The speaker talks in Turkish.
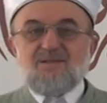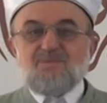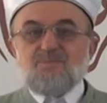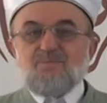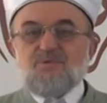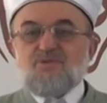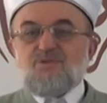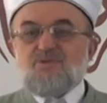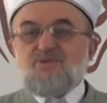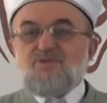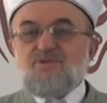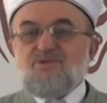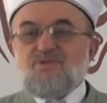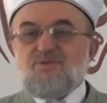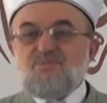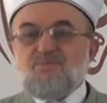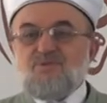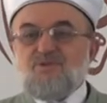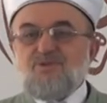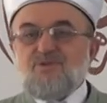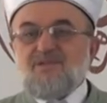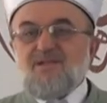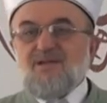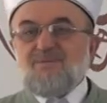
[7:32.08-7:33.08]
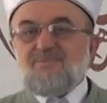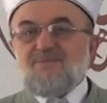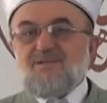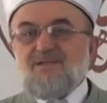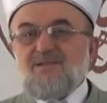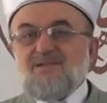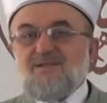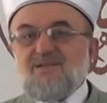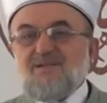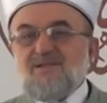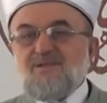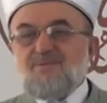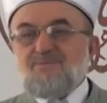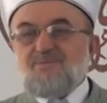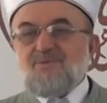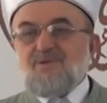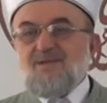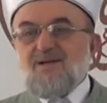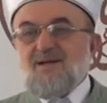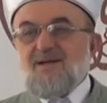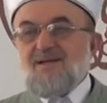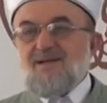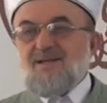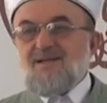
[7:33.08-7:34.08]
bu çürümüş kemikleri
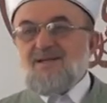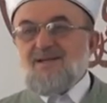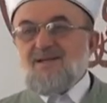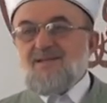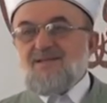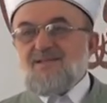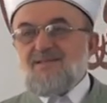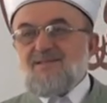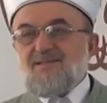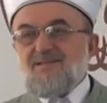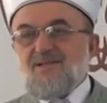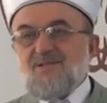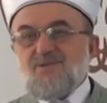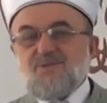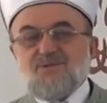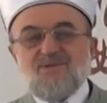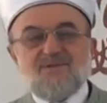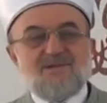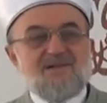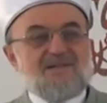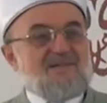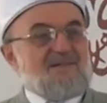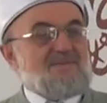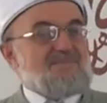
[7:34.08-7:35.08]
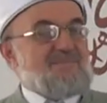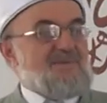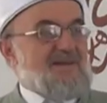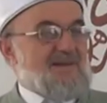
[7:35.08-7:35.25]
bu hale geldikten sonra kim